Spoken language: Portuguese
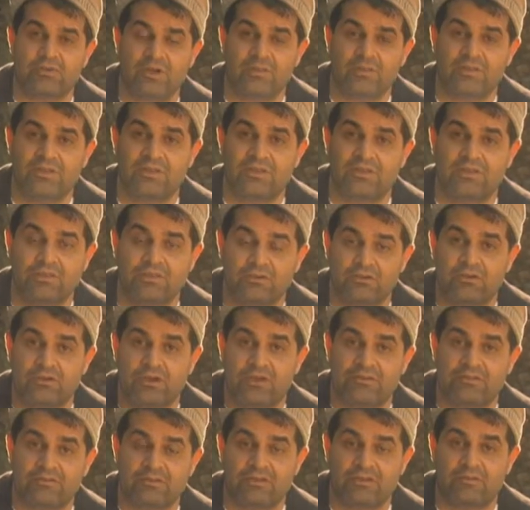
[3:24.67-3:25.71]
Vocês são minha
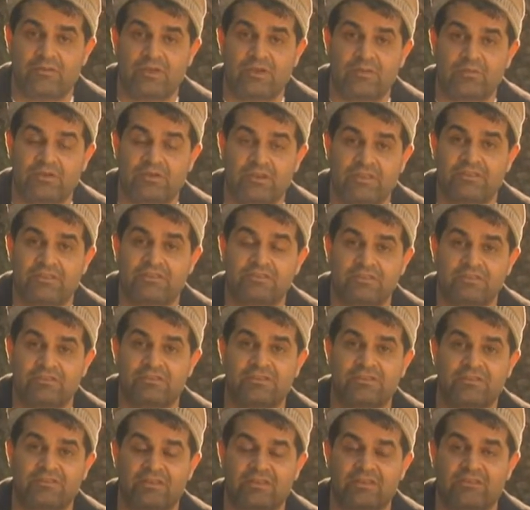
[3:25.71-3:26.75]
família, são meus
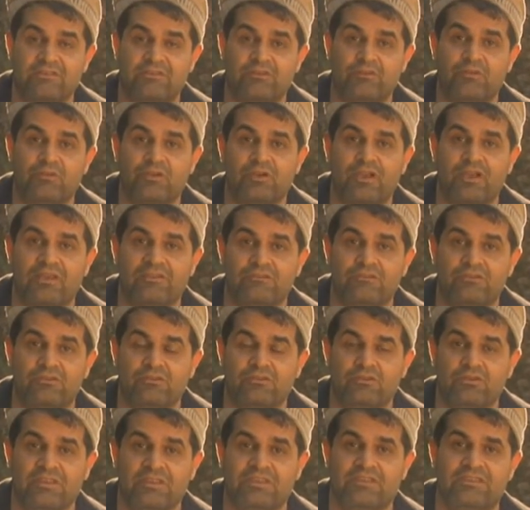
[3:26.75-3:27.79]
irmãos e irmãs.
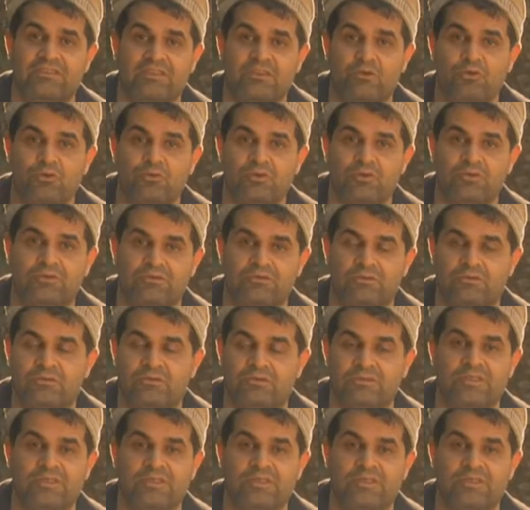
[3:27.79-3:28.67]
Se não fizerem nada, quem